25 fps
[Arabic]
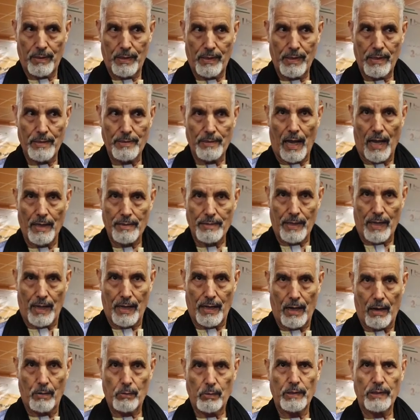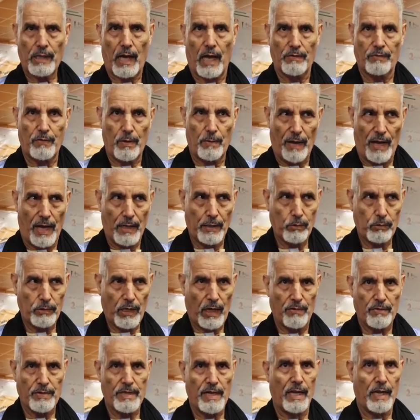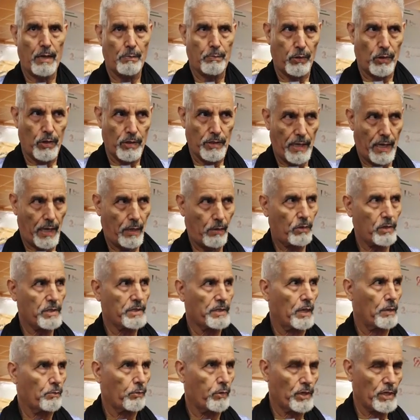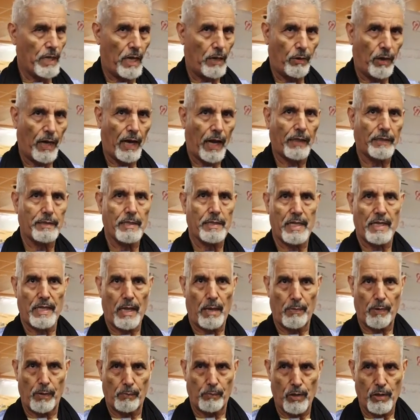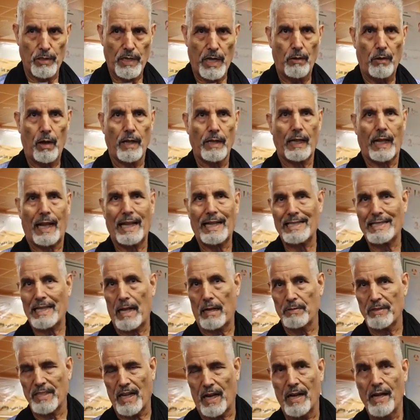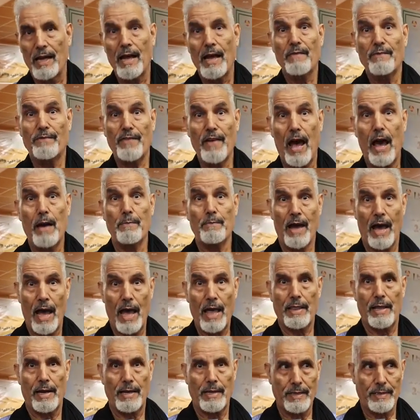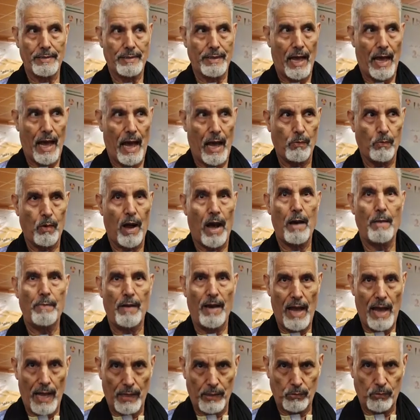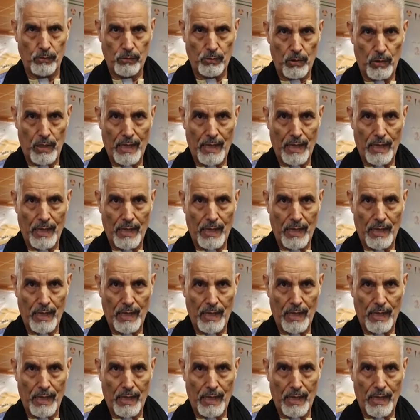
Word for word: النزاع الصحراوي تعرف ابعاده وتعرف شنو هي البوليزاريو واش دير البوليزاريو وعلاقه الجزائر بالبوليزاريو وعلاقه الجزائر بس فهم هذا النزاع وابعاده